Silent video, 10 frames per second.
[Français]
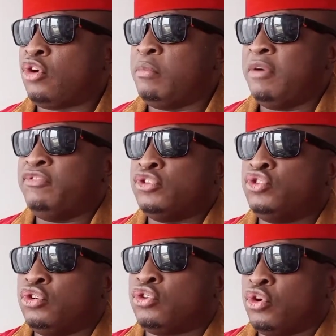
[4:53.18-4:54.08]
comment
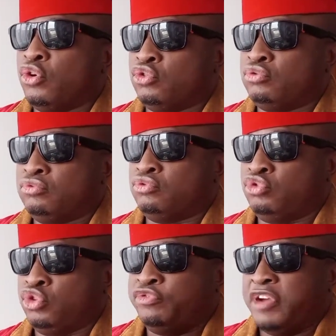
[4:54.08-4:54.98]
veux-tu que
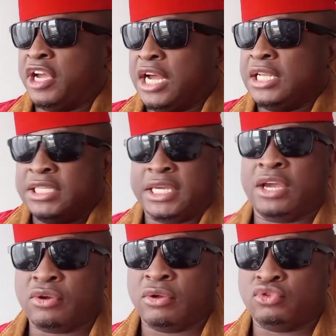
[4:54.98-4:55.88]
tu fais grandir
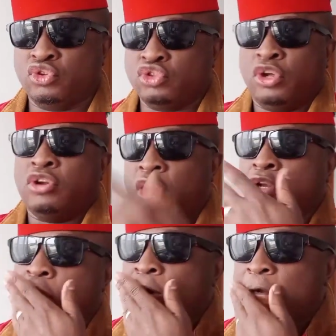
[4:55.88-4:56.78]
quelqu'un Tu lui donnes
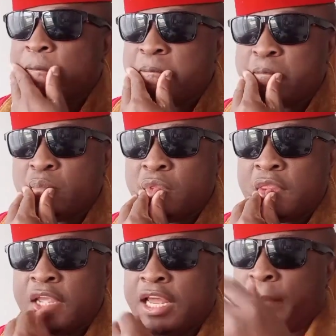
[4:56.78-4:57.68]
un nom.
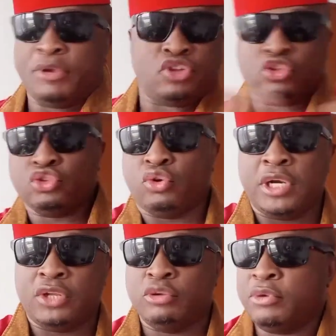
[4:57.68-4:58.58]
Et la personne du
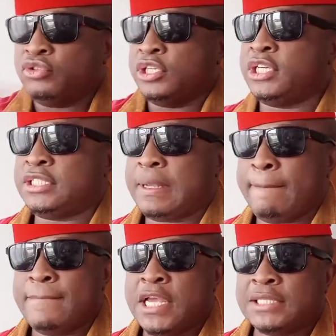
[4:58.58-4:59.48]
jour au lendemain te quitte
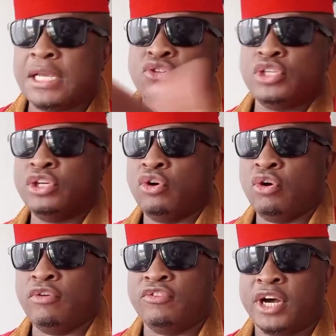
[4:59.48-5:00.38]
sans te dire
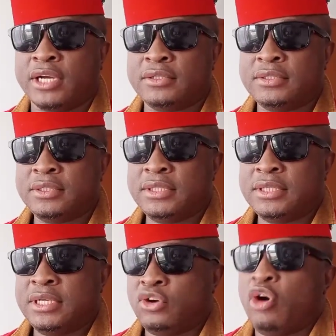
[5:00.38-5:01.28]
au revoir.
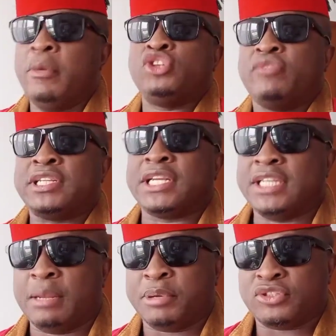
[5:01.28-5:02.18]
Comment tu vas
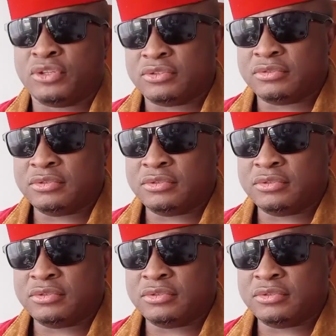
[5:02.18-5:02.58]
traiter la personne